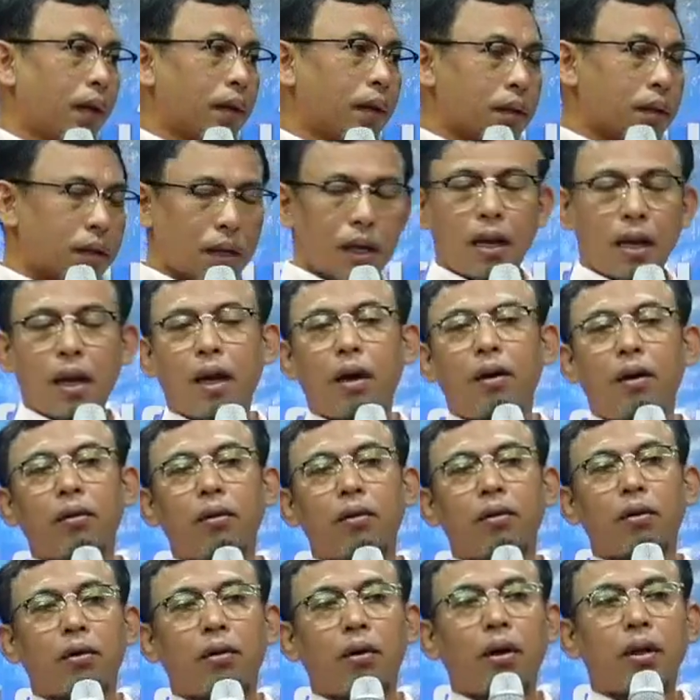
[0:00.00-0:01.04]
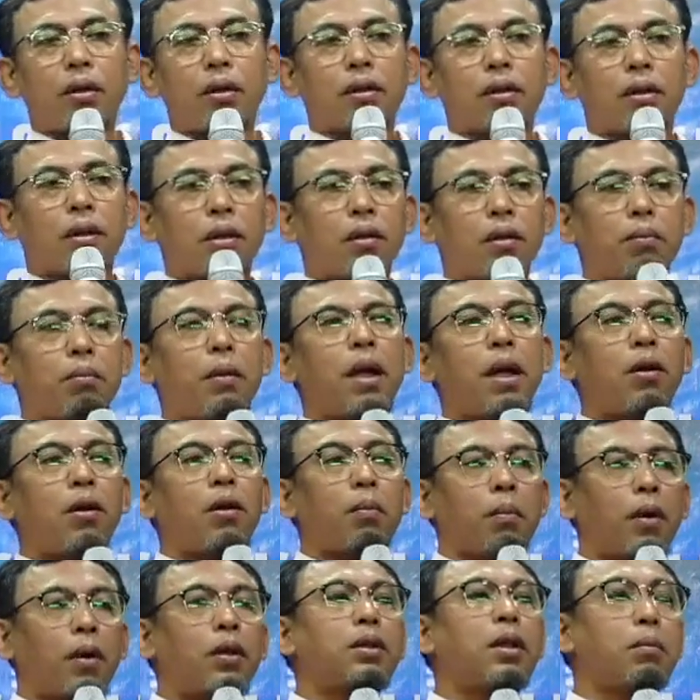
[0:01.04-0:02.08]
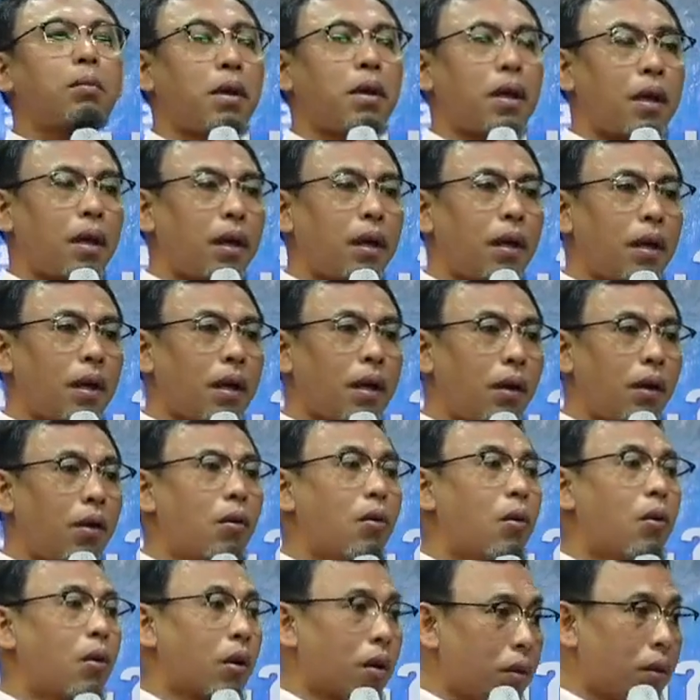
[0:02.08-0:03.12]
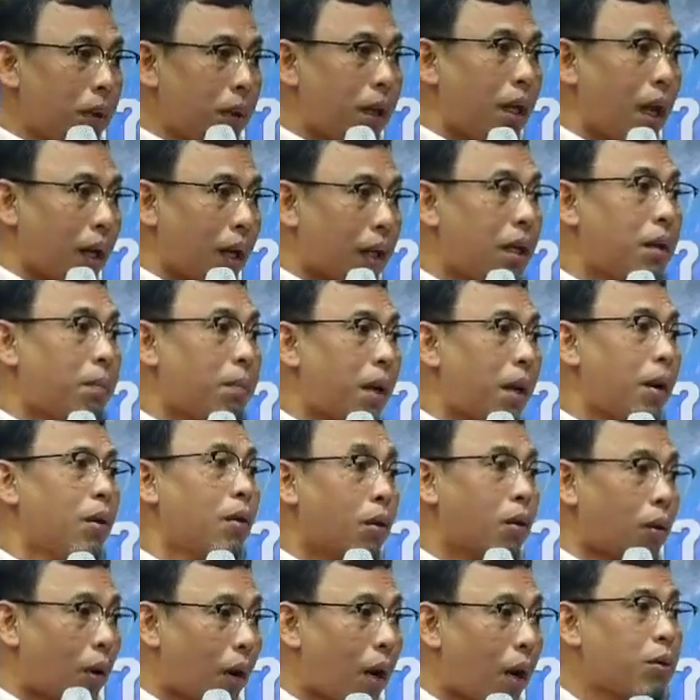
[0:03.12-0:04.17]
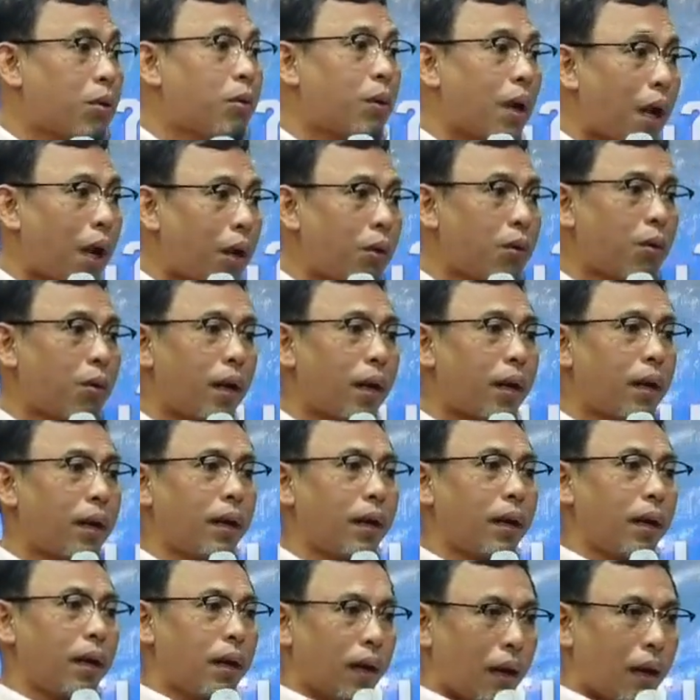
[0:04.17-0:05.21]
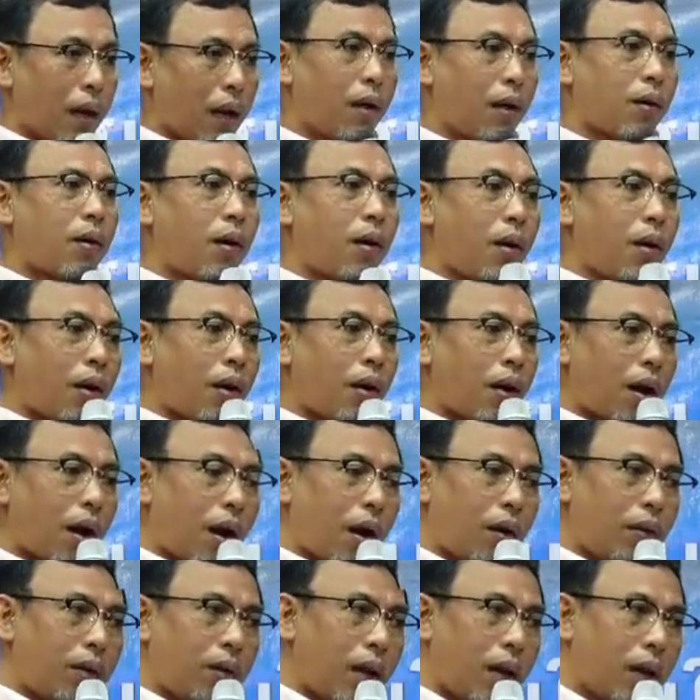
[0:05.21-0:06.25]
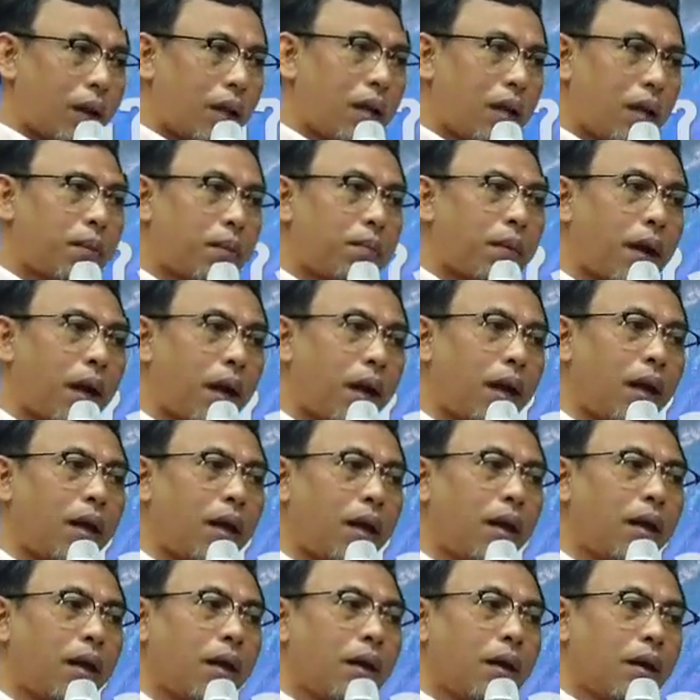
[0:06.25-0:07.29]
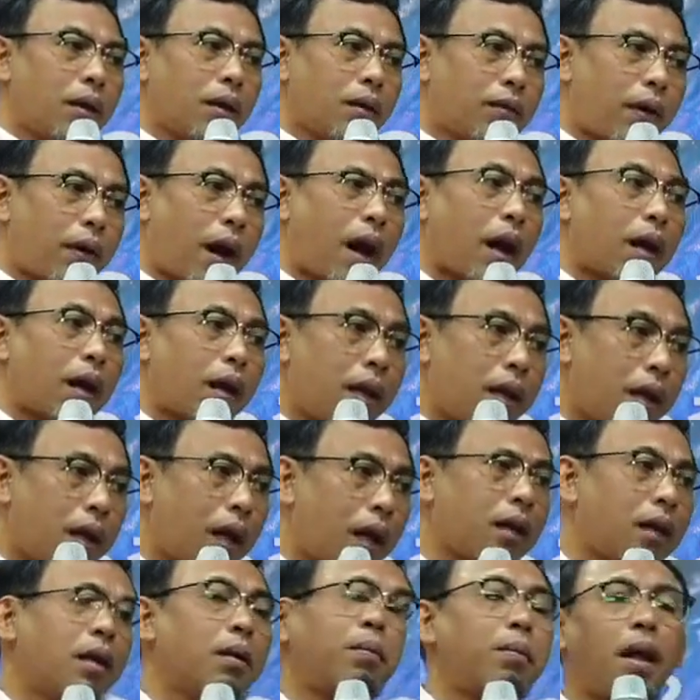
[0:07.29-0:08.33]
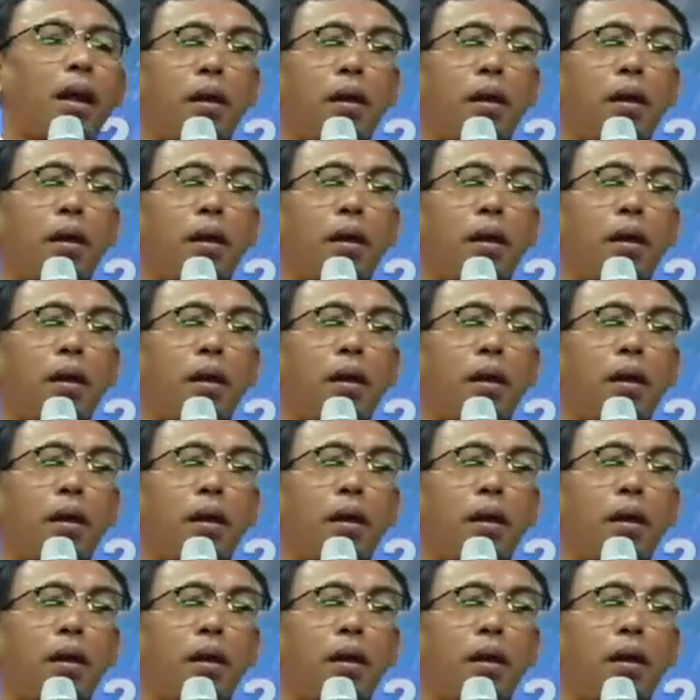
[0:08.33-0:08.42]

เสร็จแล้วก็แม่นมก็จะมีลูกหรือมีเด็กที่เป็นลูกของเขาอยู่แล้วด้วยแล้วก็เอาเด็กที่ไปฝากเลี้ยงหรือเป็น